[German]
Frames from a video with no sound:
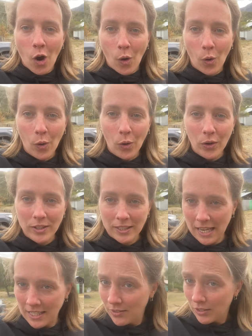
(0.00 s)
Und das
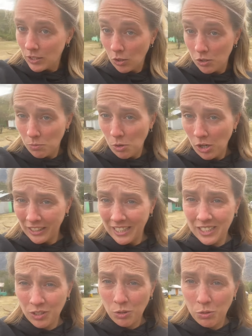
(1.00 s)
Einzige, was heute Morgen
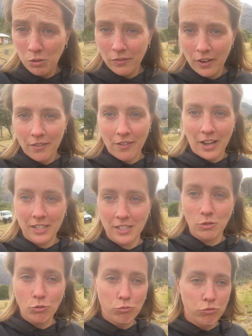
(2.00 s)
nicht so cool war, waren die
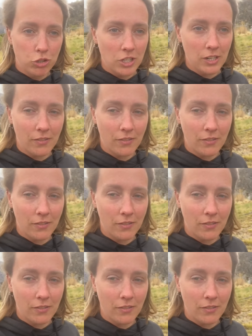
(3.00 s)
Duschen.